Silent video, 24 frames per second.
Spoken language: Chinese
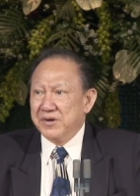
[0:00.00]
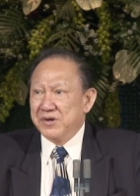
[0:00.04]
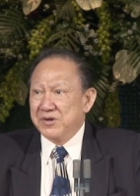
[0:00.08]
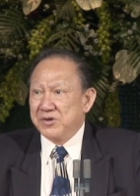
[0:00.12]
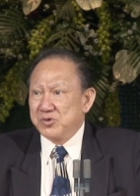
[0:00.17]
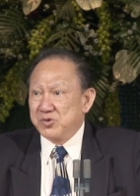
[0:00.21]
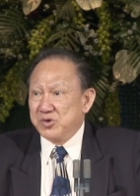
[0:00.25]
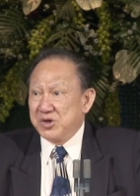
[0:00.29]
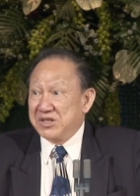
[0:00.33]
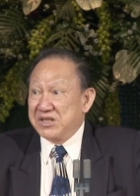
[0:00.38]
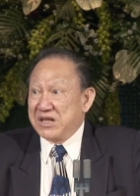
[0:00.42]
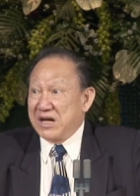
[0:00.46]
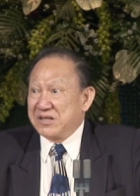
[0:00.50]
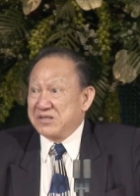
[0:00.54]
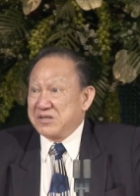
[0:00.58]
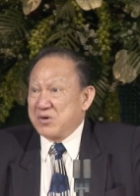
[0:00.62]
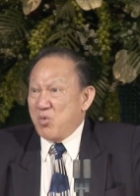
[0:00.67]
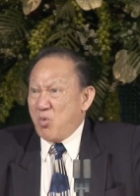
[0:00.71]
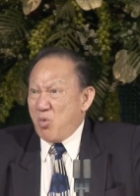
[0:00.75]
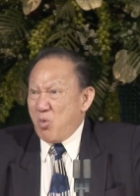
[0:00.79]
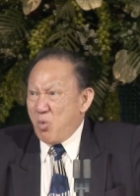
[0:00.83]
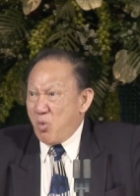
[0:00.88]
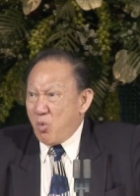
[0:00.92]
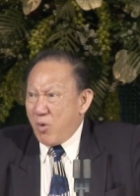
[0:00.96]
所以他在
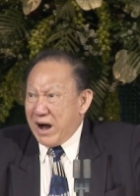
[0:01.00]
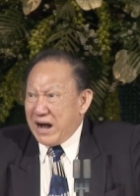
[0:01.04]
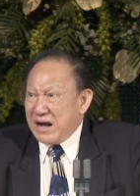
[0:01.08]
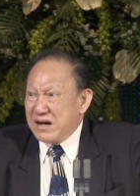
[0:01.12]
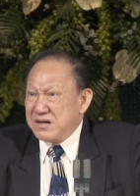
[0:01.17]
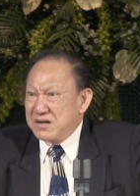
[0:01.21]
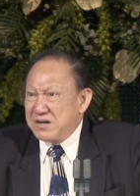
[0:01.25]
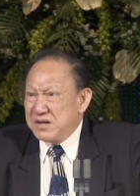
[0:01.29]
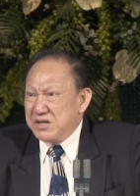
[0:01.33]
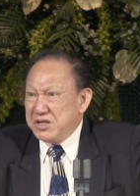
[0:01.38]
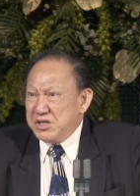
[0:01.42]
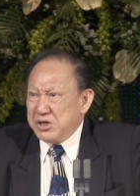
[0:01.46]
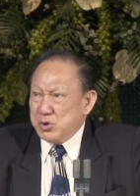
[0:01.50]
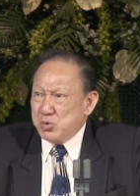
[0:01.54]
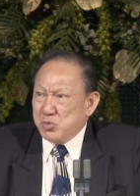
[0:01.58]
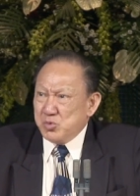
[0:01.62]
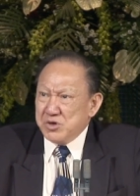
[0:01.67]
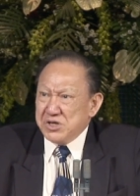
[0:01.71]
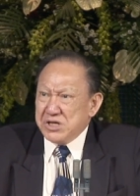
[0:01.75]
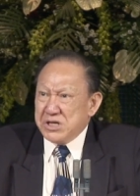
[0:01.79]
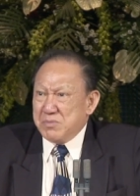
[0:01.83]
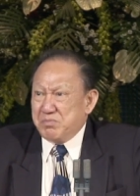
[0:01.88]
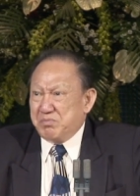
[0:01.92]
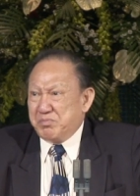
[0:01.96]
王犹
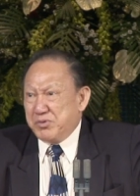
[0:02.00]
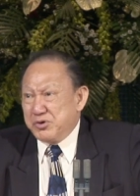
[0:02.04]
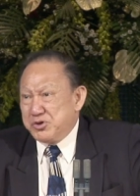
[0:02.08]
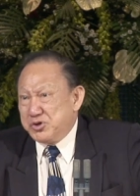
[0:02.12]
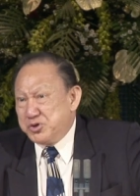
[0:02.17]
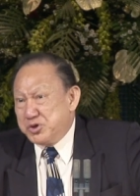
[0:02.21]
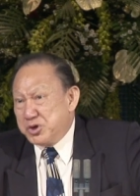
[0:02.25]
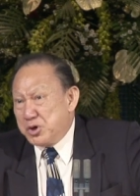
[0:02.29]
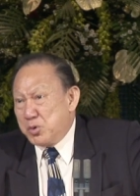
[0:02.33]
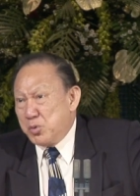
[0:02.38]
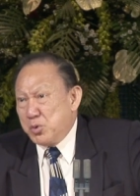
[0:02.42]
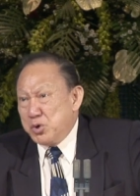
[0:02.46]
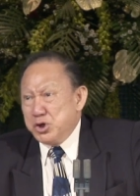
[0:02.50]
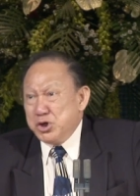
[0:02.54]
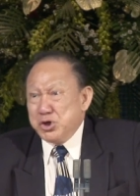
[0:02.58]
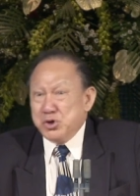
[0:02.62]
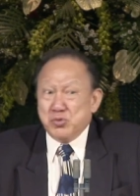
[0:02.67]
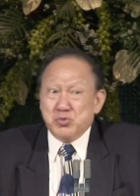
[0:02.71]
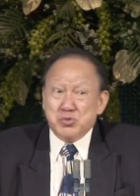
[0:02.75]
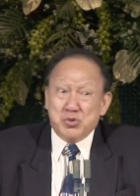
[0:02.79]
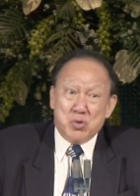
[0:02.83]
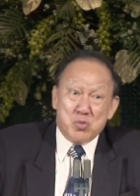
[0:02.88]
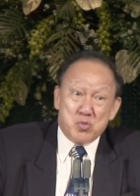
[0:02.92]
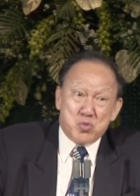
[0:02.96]
豫不决、
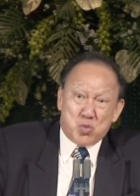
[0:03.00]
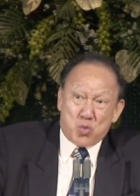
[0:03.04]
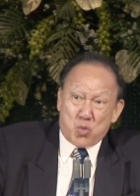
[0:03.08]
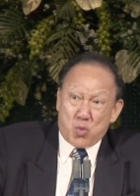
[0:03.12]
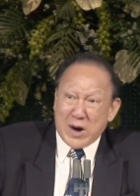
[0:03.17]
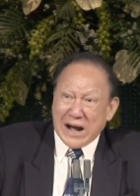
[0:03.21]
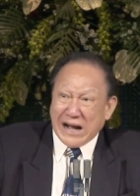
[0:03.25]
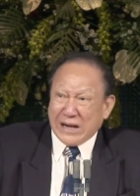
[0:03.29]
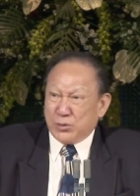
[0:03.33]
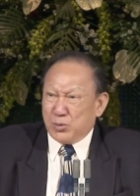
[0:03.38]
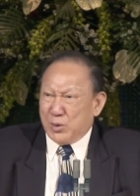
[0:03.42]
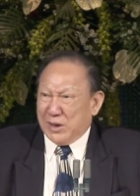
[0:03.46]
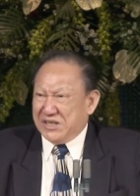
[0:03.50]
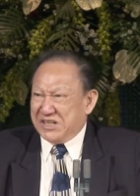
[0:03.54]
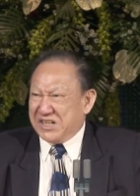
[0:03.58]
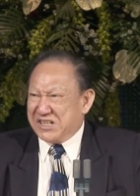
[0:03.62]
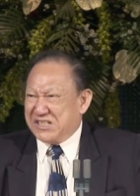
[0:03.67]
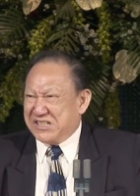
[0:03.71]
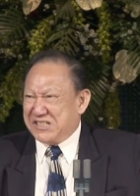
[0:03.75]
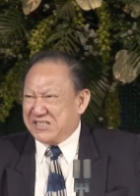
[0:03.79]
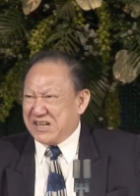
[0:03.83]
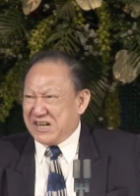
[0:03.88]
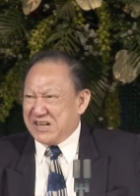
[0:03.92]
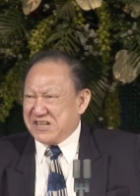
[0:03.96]
优柔寡断的
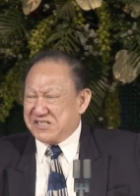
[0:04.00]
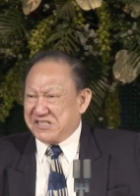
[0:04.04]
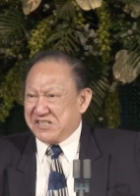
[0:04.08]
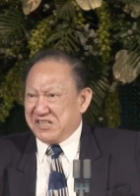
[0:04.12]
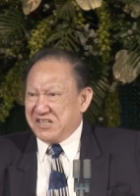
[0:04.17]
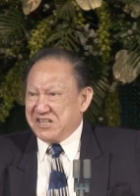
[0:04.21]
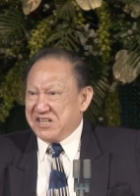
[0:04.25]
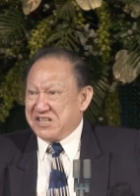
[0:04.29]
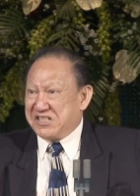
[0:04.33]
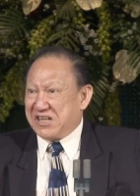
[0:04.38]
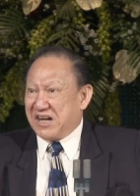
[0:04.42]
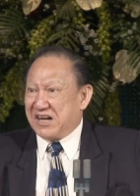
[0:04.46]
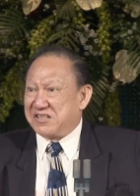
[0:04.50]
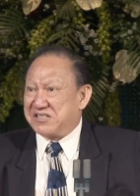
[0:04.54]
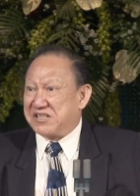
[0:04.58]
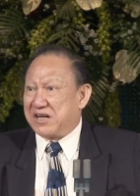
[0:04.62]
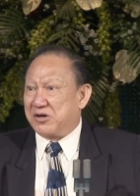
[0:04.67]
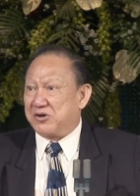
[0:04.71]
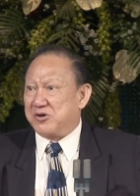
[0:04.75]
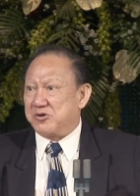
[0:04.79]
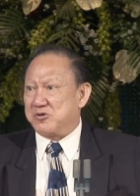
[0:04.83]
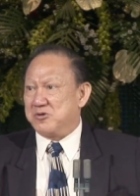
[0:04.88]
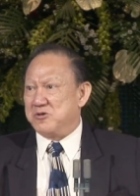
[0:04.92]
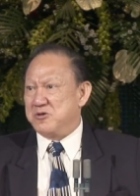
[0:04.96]
政治立场上
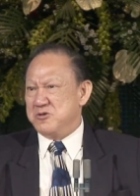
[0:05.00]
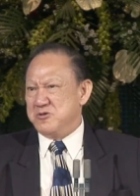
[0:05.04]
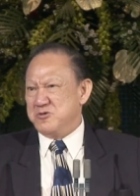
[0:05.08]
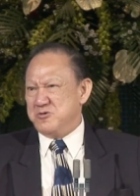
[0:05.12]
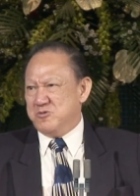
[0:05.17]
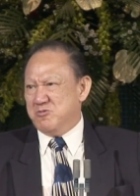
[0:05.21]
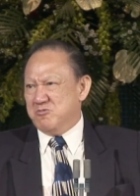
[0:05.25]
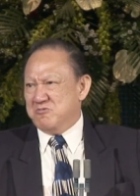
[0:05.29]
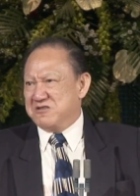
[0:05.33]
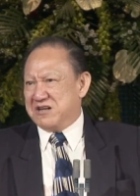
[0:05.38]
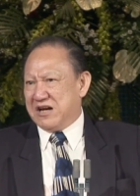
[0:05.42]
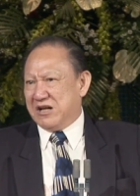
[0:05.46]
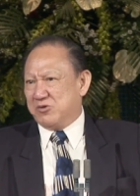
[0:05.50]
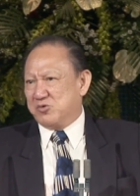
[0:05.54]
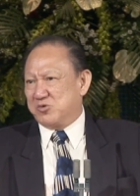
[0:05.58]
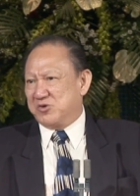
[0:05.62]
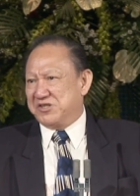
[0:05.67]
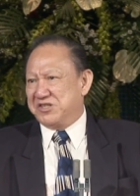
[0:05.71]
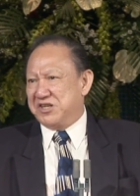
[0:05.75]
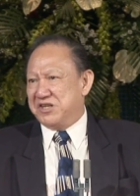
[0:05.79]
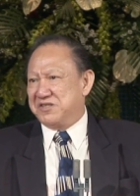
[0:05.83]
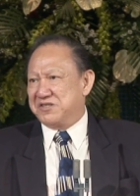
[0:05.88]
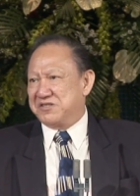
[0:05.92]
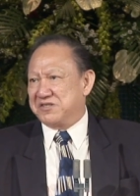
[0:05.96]
的是勇敢做
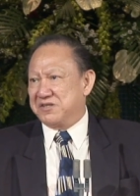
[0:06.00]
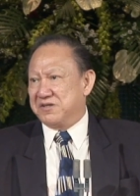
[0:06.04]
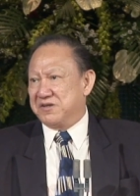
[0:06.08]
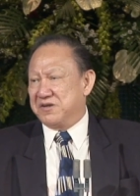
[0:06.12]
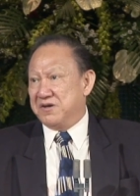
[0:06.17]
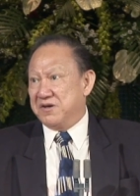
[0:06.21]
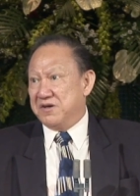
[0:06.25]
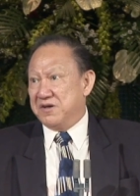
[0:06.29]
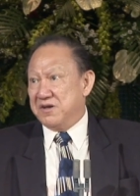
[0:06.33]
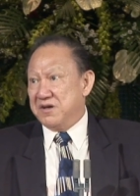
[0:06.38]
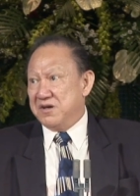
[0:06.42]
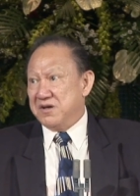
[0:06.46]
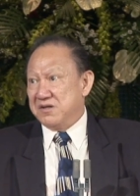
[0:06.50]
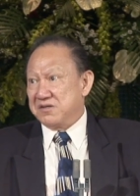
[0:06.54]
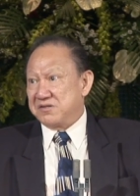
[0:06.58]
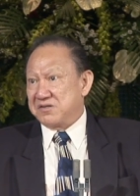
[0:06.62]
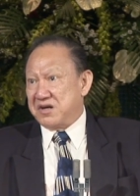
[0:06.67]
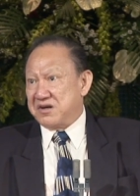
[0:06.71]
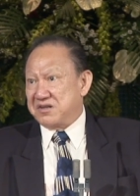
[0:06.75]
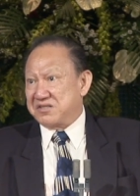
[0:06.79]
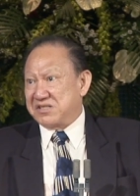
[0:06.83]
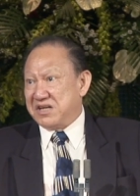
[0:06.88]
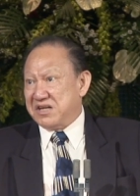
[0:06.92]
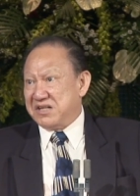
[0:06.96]
先知，但
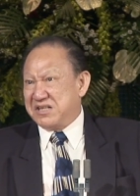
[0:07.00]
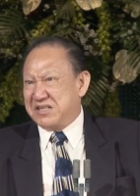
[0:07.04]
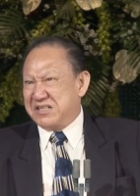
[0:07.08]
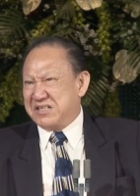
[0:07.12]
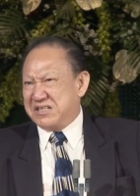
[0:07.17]
是在。